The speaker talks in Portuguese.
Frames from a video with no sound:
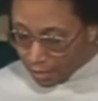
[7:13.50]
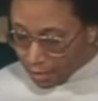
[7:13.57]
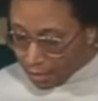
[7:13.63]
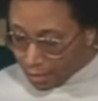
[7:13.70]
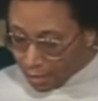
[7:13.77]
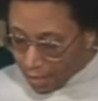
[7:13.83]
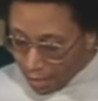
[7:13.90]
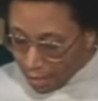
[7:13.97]

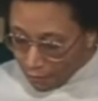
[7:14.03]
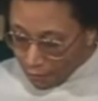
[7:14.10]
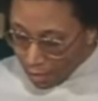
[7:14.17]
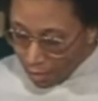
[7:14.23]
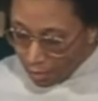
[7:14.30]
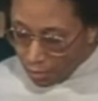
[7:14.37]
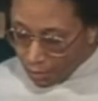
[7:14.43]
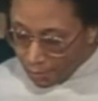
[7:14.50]
então pediu
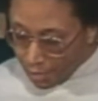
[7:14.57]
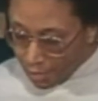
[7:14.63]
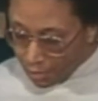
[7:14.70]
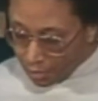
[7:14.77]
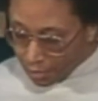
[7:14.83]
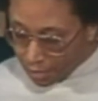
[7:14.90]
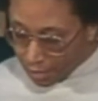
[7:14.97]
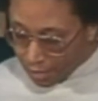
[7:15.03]
uma
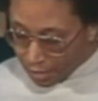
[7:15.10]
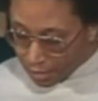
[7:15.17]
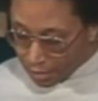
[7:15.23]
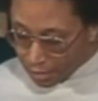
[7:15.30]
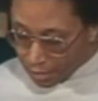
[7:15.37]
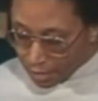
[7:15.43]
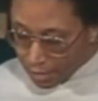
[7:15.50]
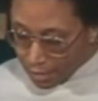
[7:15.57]
coletiva de
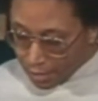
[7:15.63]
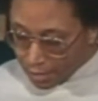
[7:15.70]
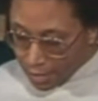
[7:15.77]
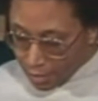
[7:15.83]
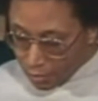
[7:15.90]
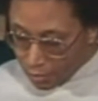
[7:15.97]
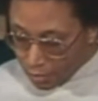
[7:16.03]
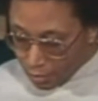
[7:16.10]
imprensa
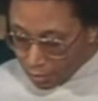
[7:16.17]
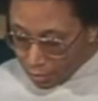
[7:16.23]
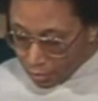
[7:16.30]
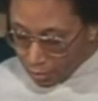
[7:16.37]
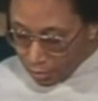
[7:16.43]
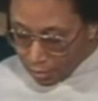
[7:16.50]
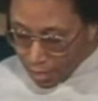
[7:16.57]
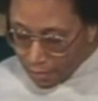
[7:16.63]
fora
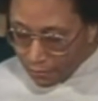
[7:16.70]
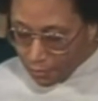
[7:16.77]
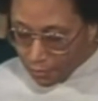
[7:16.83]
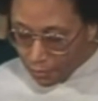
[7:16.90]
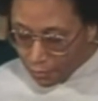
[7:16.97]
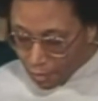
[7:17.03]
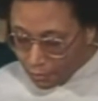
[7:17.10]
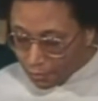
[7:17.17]
da casa
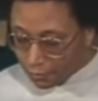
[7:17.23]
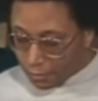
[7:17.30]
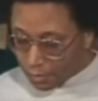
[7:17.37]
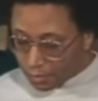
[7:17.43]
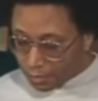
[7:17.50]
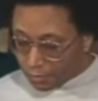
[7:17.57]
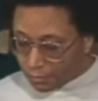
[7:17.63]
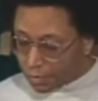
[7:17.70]
dele
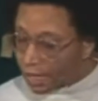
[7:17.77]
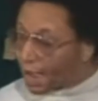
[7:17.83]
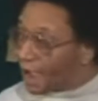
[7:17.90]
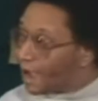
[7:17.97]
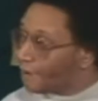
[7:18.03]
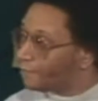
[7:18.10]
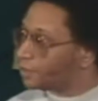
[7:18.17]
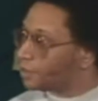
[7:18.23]
para
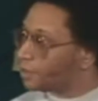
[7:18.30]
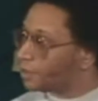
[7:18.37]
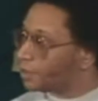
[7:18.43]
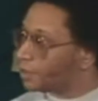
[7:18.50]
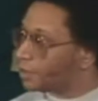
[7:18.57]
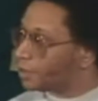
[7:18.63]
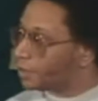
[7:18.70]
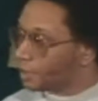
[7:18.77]
proclamar a
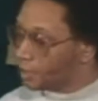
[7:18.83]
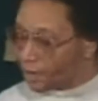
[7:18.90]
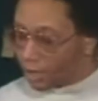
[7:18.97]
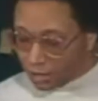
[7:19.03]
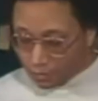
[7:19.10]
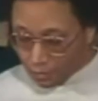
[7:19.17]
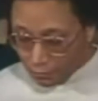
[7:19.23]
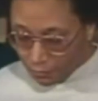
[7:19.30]
sua
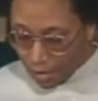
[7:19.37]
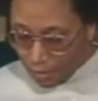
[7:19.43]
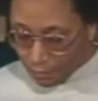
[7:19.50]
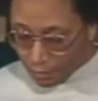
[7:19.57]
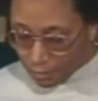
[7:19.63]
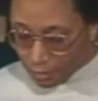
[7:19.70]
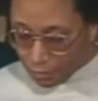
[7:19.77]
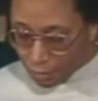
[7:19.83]
inocência,
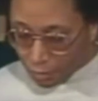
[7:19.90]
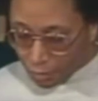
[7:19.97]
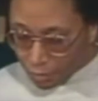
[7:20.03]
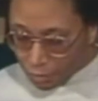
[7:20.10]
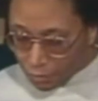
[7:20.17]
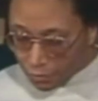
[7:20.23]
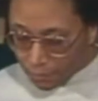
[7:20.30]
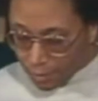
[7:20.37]

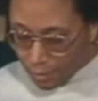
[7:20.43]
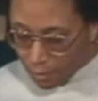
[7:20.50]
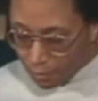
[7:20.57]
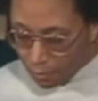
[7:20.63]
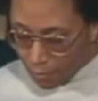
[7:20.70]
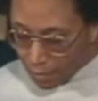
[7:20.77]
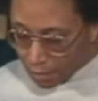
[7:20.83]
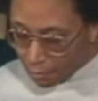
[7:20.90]
alegando que
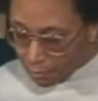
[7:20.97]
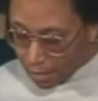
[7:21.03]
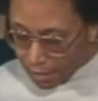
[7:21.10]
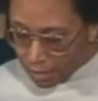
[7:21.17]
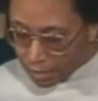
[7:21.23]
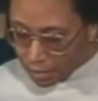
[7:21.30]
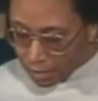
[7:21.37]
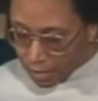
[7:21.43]
ele
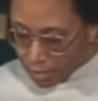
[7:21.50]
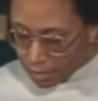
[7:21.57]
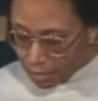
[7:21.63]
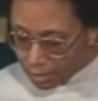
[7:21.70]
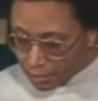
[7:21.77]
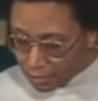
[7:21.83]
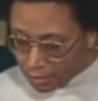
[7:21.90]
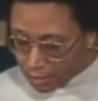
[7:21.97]
só não
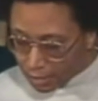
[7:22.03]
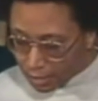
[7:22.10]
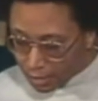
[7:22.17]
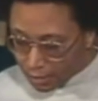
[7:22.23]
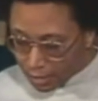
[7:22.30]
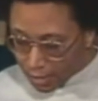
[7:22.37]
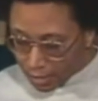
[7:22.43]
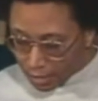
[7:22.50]
passou no teste
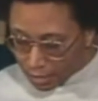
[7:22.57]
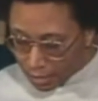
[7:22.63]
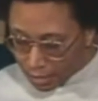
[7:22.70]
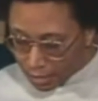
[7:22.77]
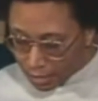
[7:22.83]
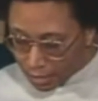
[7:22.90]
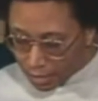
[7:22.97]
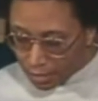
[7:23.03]
do
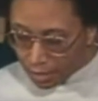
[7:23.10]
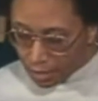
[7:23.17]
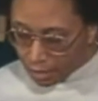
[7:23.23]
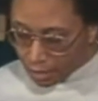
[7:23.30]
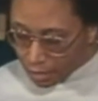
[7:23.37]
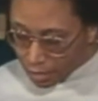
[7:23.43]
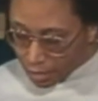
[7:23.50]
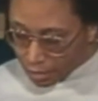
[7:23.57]
polígrafo
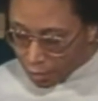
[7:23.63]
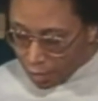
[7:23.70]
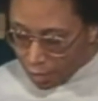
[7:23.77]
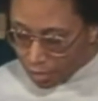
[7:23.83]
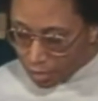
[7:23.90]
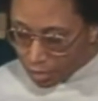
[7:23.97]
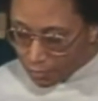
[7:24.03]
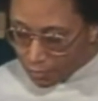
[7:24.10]
porque a
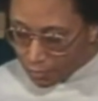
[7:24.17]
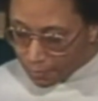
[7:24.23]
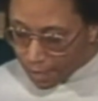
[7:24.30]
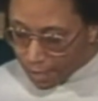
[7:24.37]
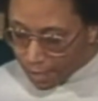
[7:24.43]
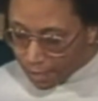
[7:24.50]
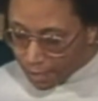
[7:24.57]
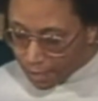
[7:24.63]
polícia
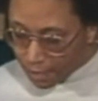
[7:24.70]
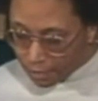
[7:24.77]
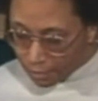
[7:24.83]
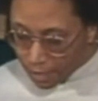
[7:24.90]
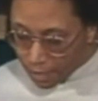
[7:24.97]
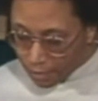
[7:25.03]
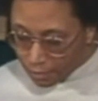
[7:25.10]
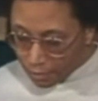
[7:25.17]
o
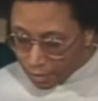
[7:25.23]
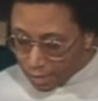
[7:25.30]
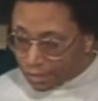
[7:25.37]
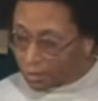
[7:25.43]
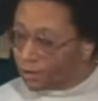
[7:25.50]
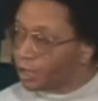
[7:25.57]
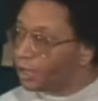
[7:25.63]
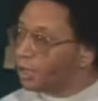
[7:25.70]
pressionou
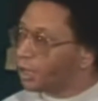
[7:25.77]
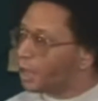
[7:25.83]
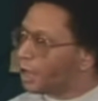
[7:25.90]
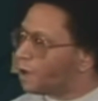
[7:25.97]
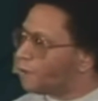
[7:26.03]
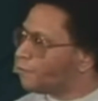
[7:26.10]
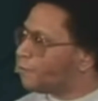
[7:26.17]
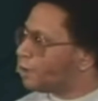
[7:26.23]
muito e
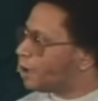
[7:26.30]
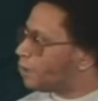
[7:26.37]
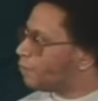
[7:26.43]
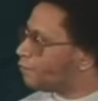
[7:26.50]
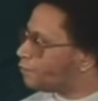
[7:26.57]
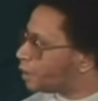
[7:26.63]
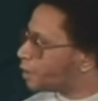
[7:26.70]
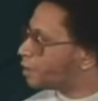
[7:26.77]
ele
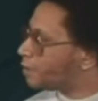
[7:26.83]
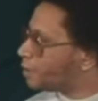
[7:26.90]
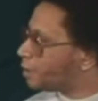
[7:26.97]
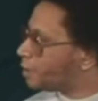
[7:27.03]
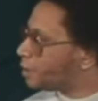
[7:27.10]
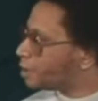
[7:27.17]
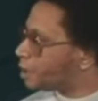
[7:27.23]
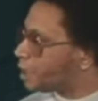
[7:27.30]
ficou
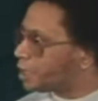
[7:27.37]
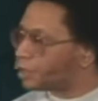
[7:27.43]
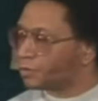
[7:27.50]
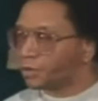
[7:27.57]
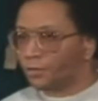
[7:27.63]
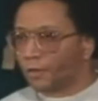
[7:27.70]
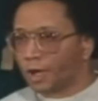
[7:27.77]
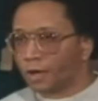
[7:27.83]
sobre
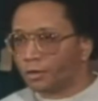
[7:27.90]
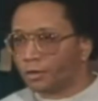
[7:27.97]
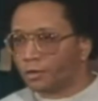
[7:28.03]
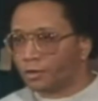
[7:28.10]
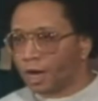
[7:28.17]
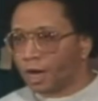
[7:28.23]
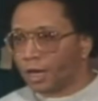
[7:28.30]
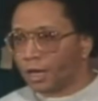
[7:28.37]
pressão e
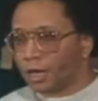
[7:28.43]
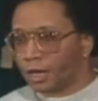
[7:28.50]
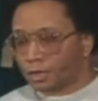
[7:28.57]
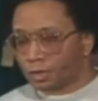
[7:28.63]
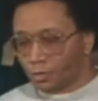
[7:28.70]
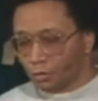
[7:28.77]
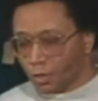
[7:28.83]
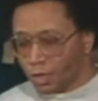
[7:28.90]
por isso ele
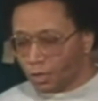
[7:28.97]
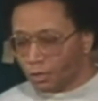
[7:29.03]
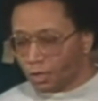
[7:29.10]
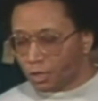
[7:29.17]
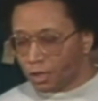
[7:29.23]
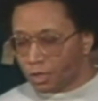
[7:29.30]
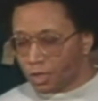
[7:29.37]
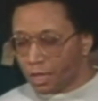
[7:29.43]
não
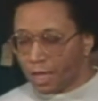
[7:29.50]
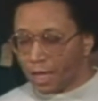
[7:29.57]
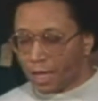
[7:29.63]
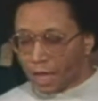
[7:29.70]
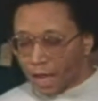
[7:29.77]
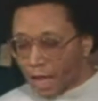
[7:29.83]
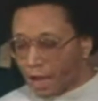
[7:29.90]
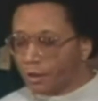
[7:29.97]
passou.
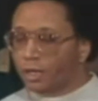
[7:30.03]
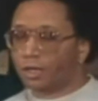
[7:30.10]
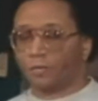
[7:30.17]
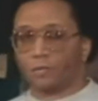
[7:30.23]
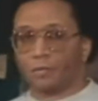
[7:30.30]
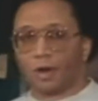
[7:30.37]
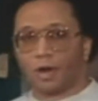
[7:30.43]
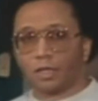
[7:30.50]
O N foi
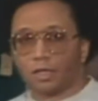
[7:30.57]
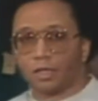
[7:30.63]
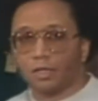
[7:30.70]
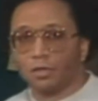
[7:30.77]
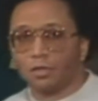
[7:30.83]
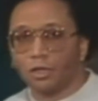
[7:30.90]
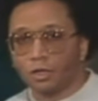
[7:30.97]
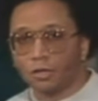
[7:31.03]

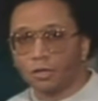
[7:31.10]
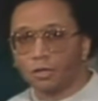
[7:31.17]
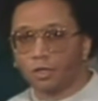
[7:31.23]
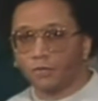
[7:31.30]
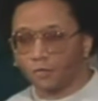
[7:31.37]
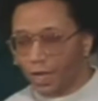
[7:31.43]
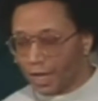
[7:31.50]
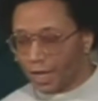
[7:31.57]
questionado
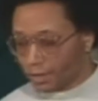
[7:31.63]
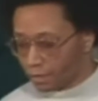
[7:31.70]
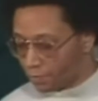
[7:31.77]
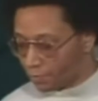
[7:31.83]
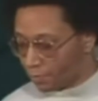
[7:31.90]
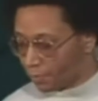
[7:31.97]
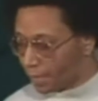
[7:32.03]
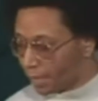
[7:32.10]
novamente pela
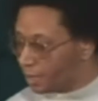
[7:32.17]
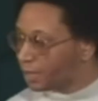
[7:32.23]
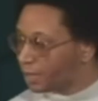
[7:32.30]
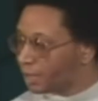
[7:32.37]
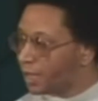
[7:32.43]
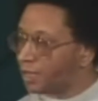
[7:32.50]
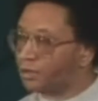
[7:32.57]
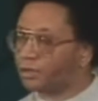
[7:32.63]

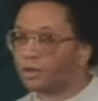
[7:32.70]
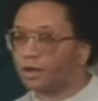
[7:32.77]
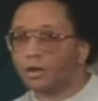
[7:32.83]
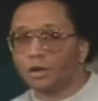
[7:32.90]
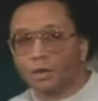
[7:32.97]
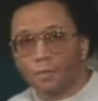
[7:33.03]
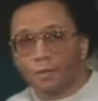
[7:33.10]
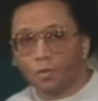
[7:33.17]
polícia
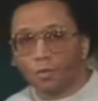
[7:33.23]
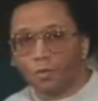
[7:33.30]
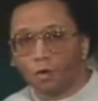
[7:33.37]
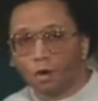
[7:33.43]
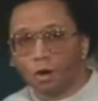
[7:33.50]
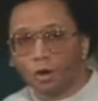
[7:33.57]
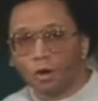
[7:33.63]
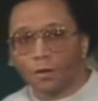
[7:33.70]
durante
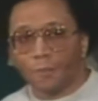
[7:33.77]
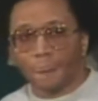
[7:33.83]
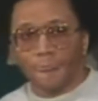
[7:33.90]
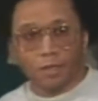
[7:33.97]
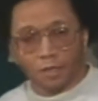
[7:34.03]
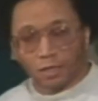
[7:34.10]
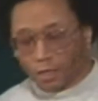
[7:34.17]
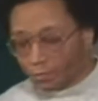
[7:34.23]
12
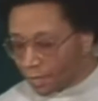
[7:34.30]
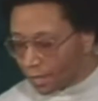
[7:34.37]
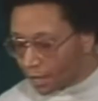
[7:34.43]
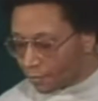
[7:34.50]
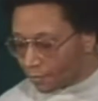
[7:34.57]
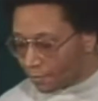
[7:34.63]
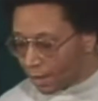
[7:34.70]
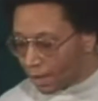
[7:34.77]
horas em
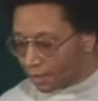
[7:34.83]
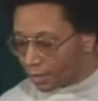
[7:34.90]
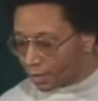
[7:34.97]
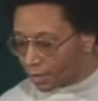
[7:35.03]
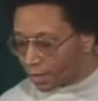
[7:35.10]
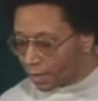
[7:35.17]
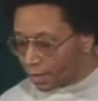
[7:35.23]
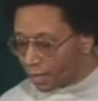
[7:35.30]

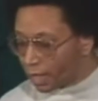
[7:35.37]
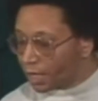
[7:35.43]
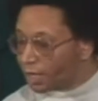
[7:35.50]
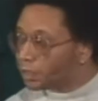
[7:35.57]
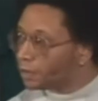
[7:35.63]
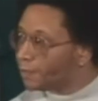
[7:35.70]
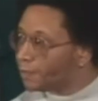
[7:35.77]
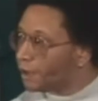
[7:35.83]
3 e
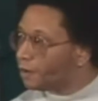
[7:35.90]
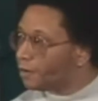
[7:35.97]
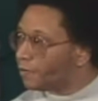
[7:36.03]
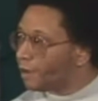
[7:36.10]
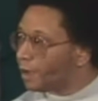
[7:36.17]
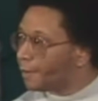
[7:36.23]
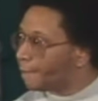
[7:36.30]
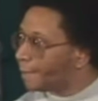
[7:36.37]
4 de
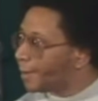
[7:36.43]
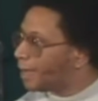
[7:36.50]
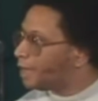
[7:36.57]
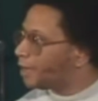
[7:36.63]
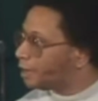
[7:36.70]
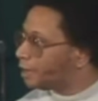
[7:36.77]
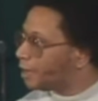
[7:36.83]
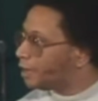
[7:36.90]
junho
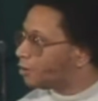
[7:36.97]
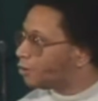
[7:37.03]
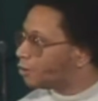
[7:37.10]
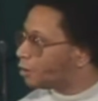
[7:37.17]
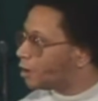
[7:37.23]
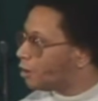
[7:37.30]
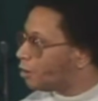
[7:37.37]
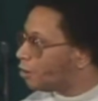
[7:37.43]
na sede
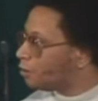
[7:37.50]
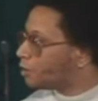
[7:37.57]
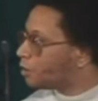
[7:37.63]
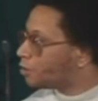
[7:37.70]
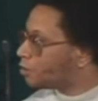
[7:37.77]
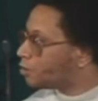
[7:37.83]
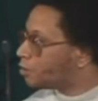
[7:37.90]
do FBI